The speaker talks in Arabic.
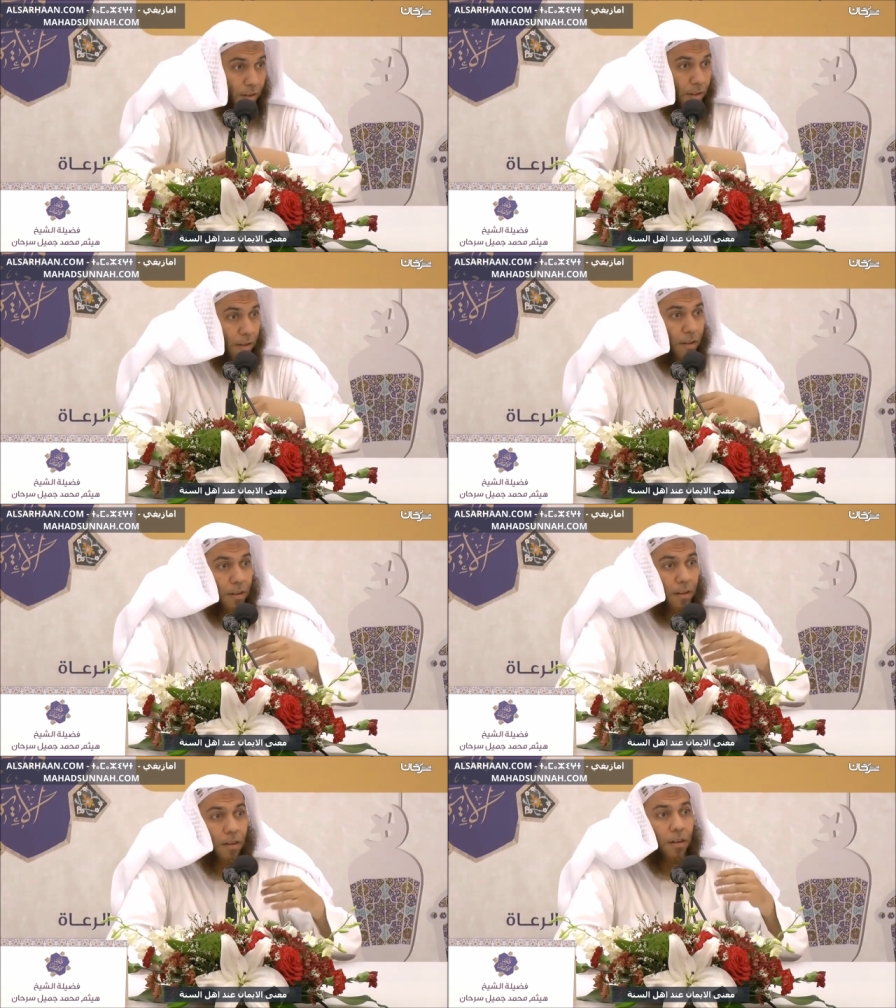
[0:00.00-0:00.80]
يستند
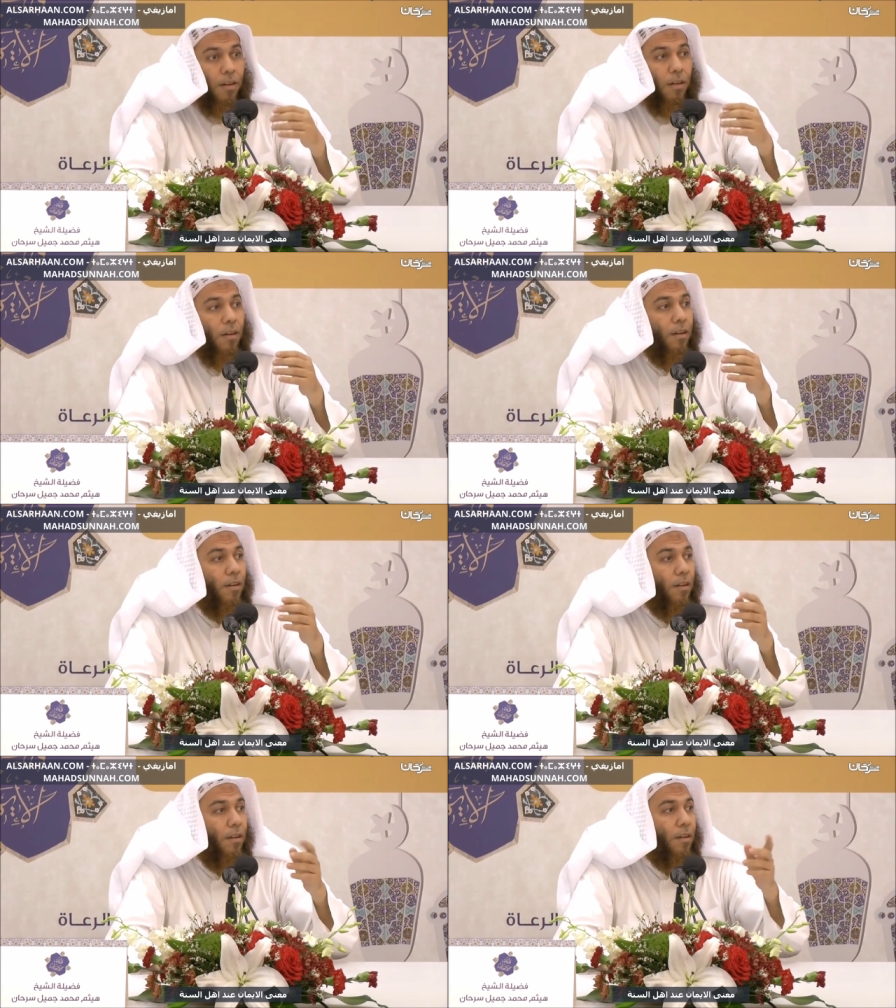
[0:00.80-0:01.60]
كل القلب
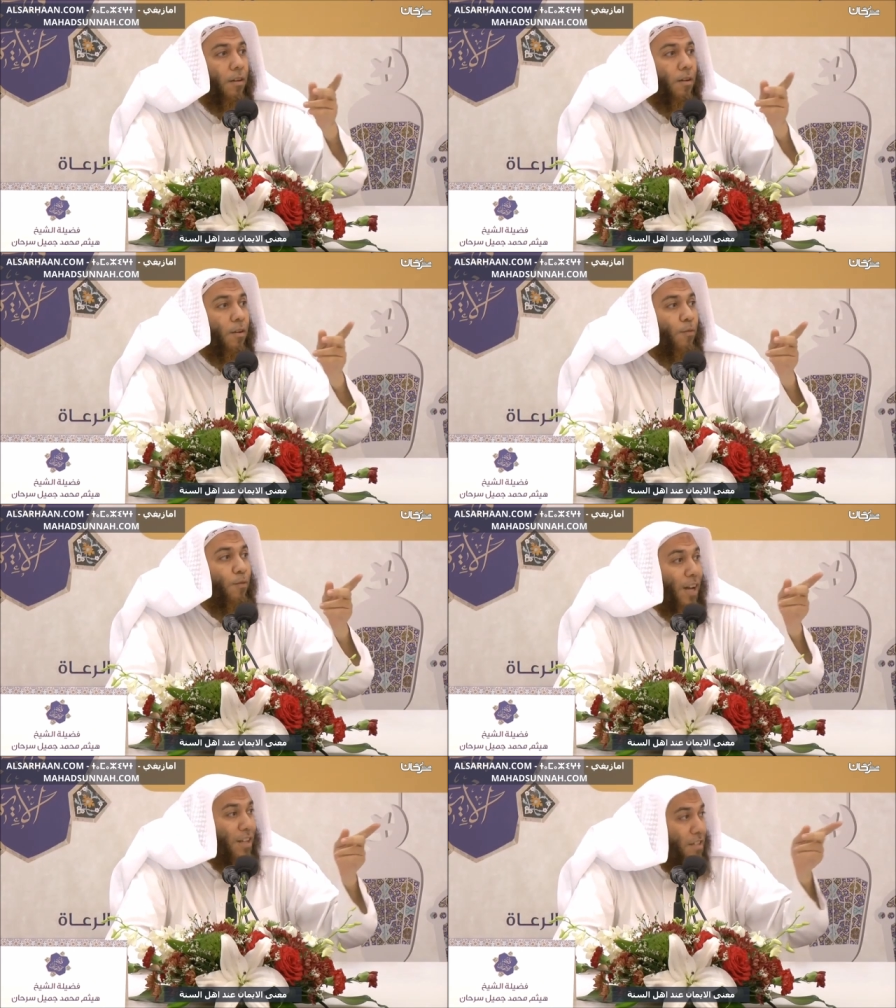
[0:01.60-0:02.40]
ولكن
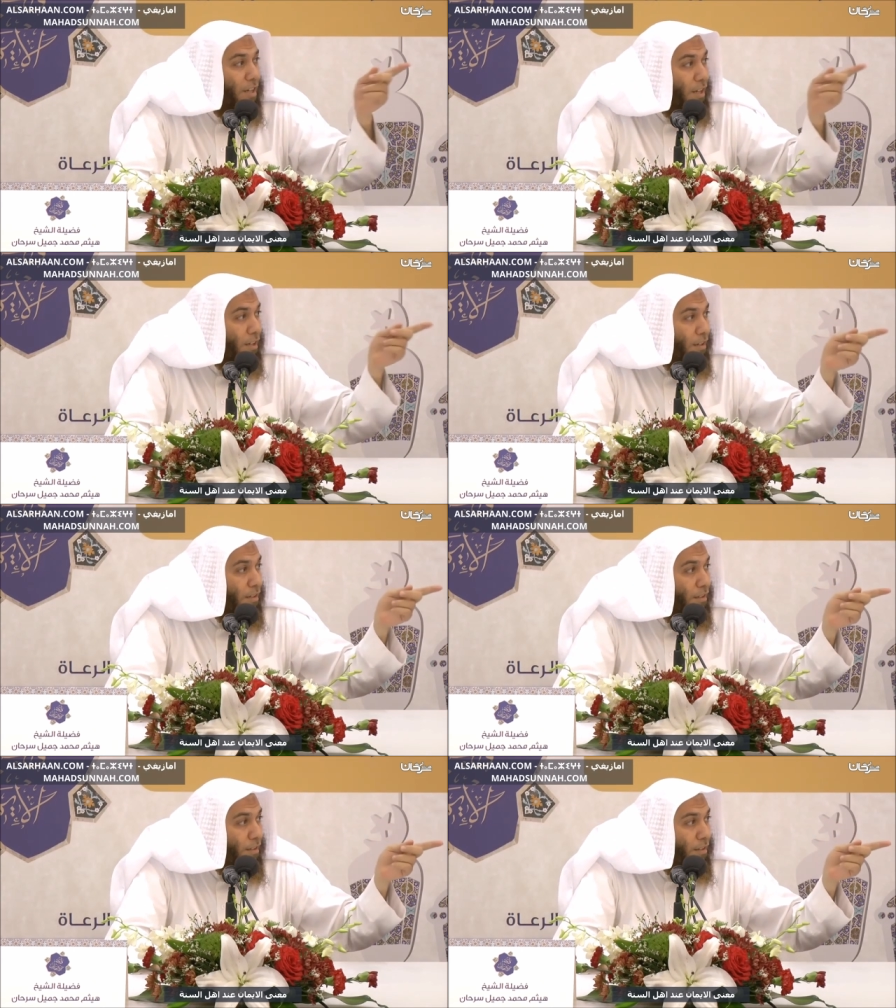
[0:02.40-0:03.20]
الجن يستنسي لا
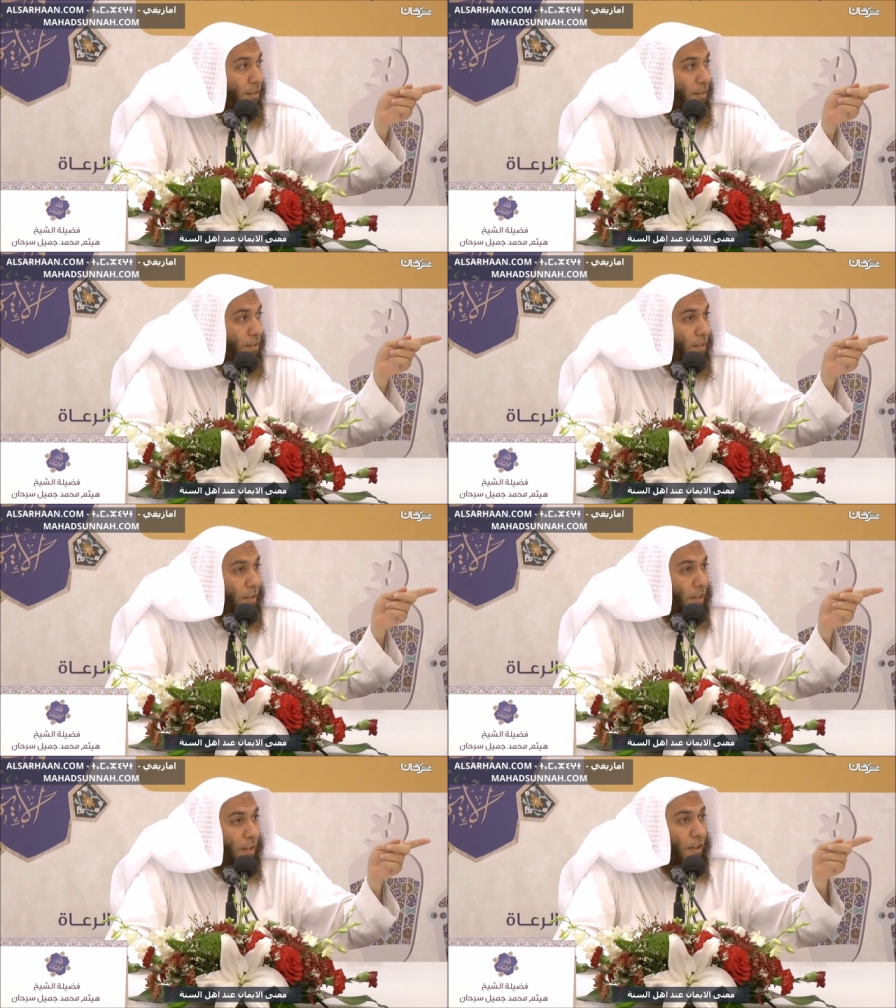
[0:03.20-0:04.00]
إله إلا الله
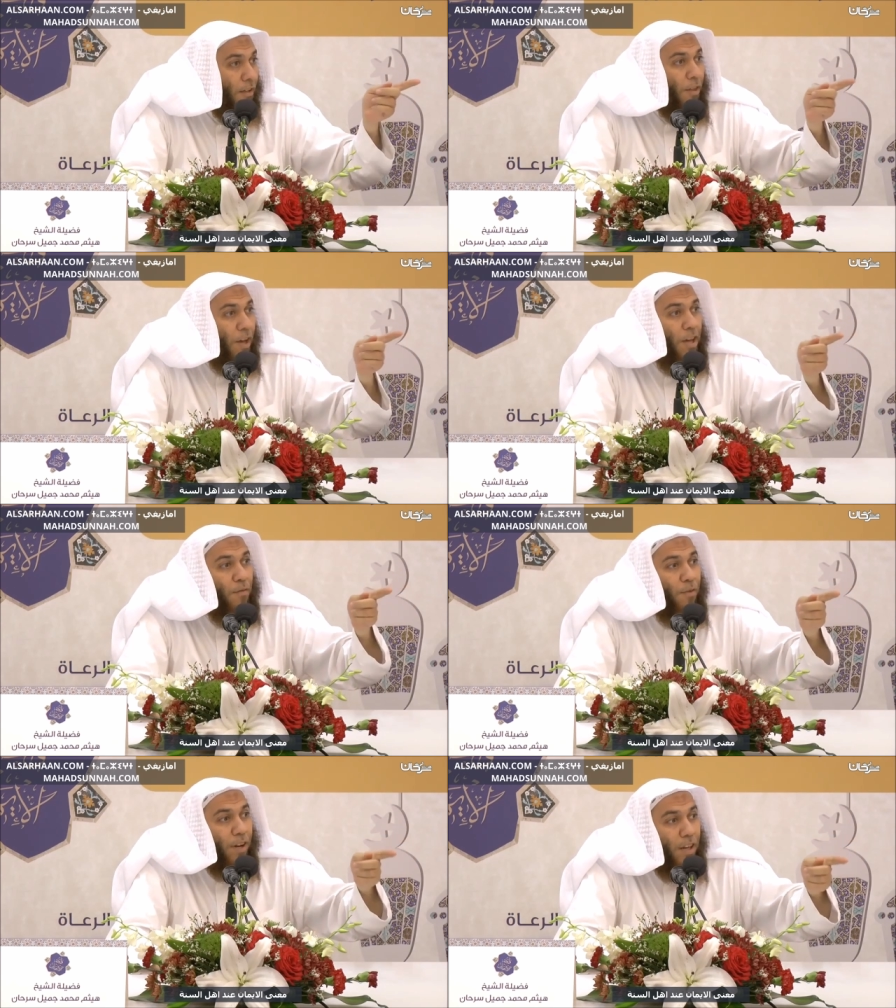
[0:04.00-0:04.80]
وتيدي
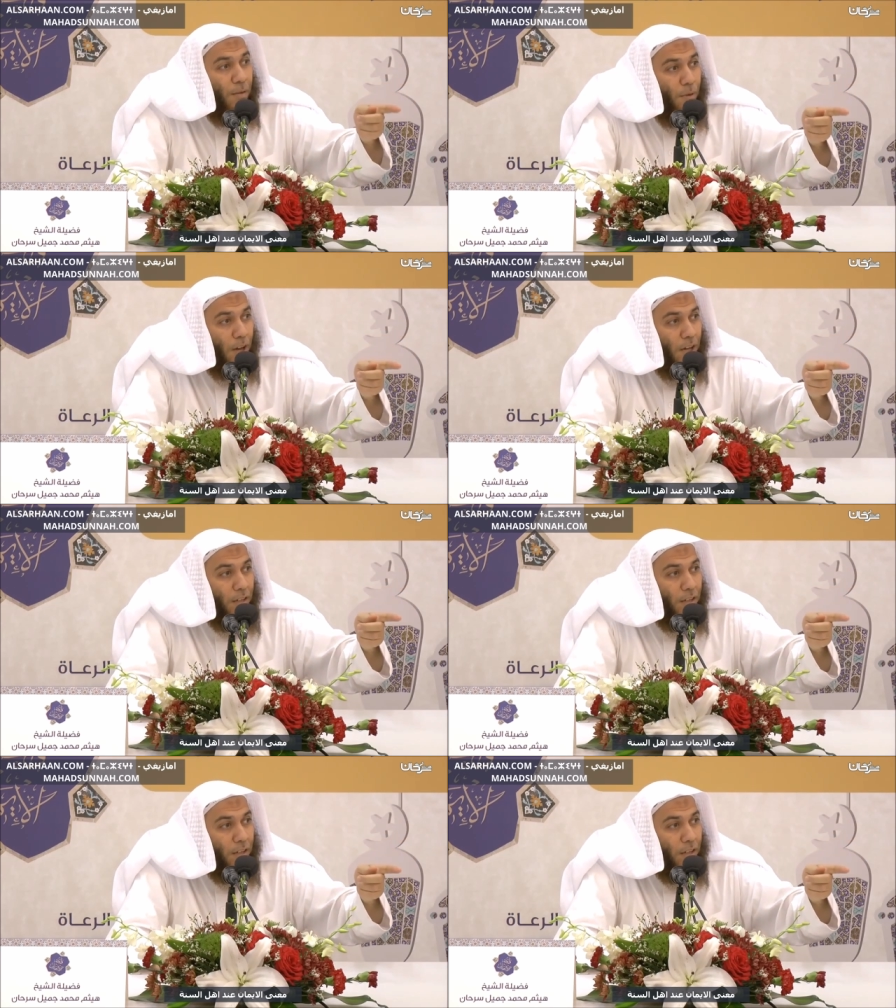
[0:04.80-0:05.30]
يستنسي